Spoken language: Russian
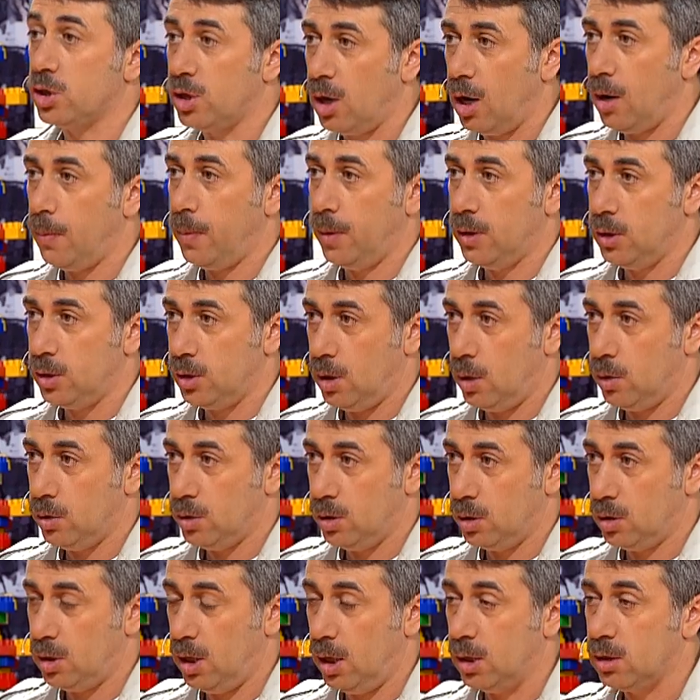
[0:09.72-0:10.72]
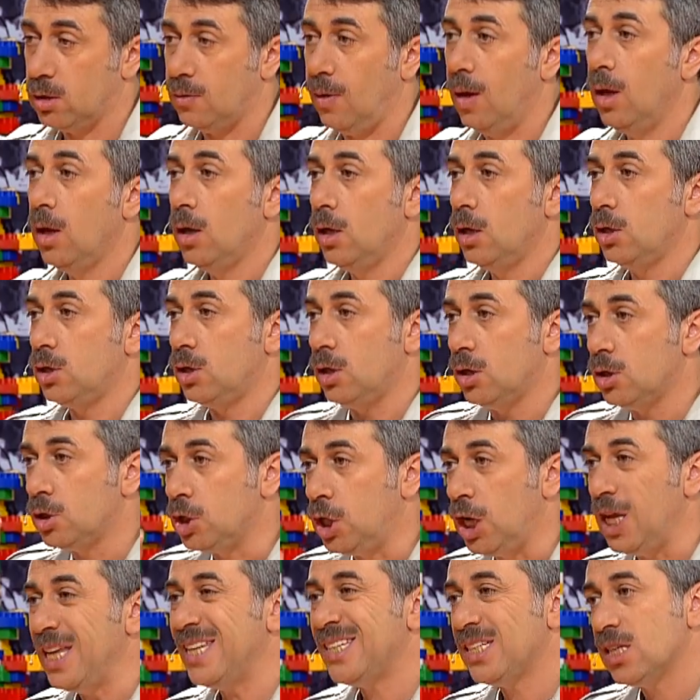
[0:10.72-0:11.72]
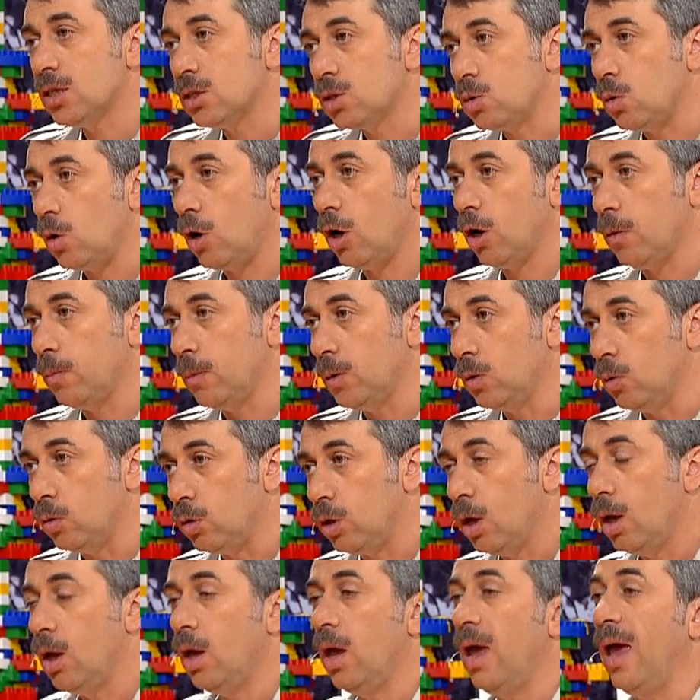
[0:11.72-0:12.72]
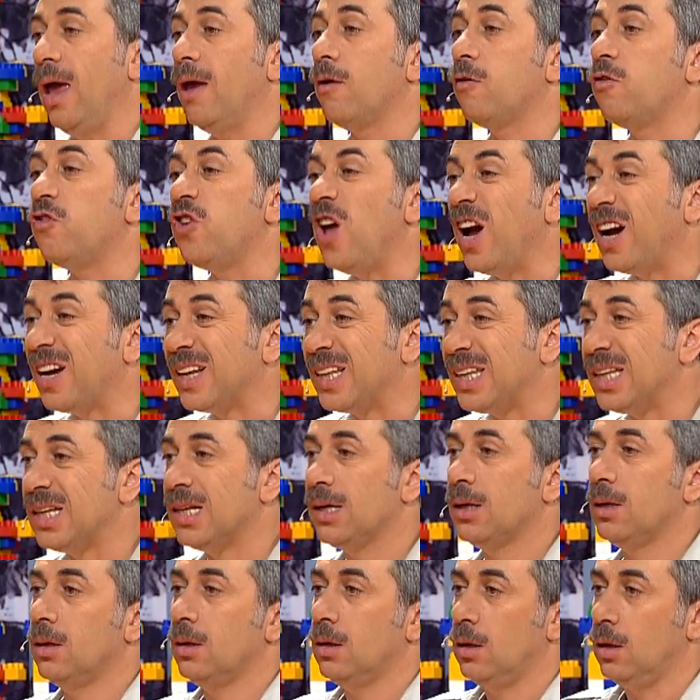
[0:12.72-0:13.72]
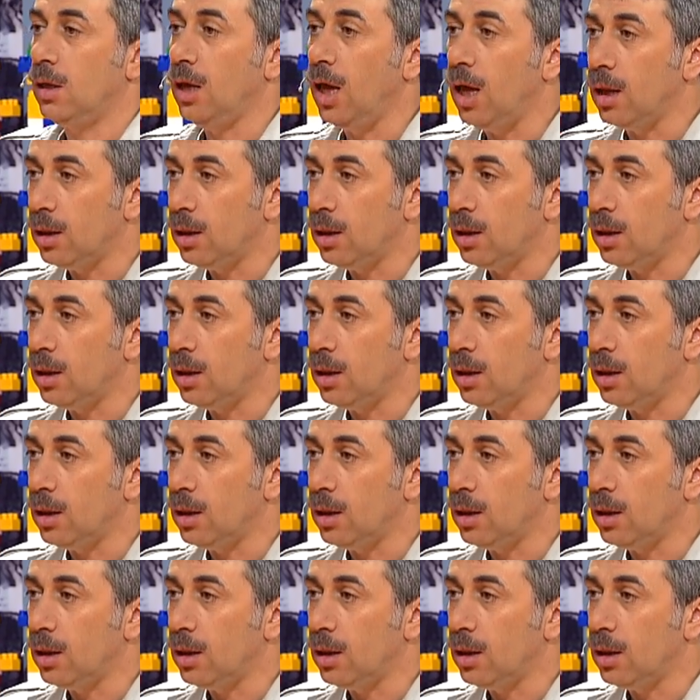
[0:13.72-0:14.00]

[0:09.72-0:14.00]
жаропонижающее средство, и через 30-40 минут эффект не